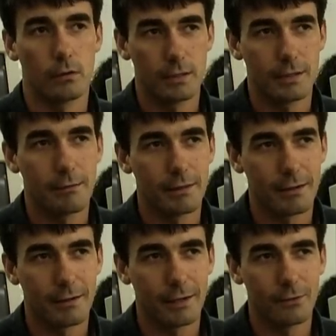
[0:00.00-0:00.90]
estaba
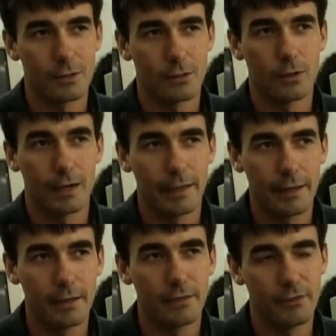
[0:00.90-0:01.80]
trabajando hasta ahora, la
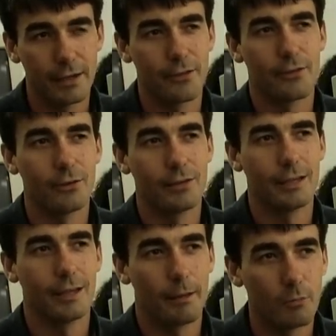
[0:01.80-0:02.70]
identificación
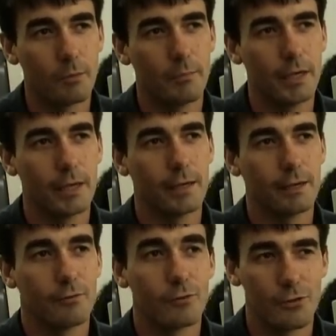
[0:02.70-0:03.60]
de la
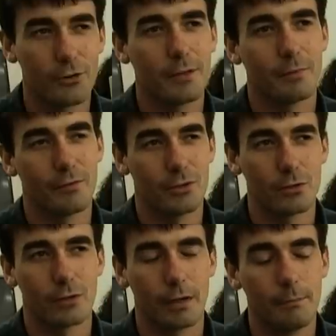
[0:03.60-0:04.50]
propia función de
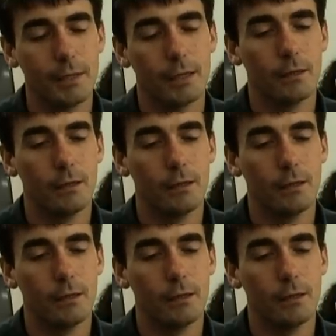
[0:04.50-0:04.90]
profesor cambia